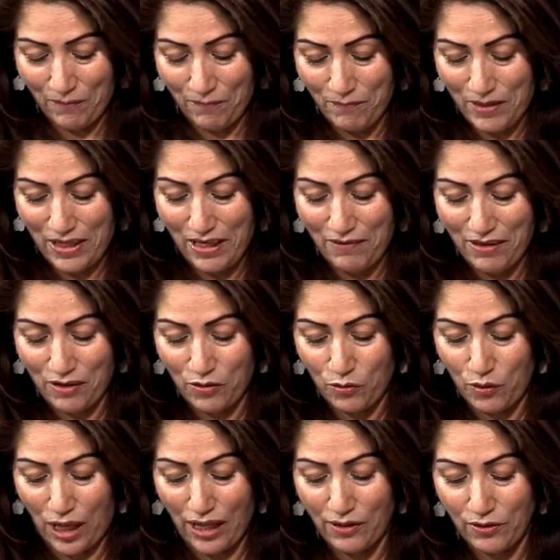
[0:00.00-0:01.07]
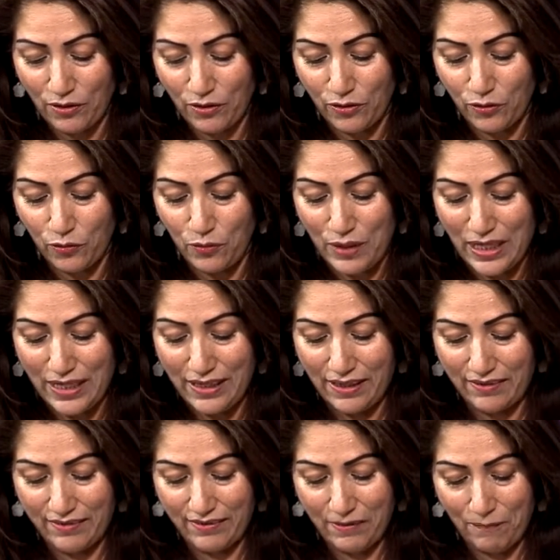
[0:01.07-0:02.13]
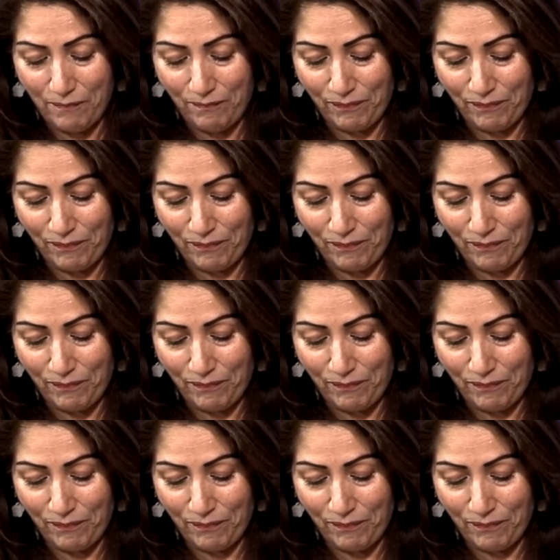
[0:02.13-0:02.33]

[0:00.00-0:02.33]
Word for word: Bienaventurados los humildes,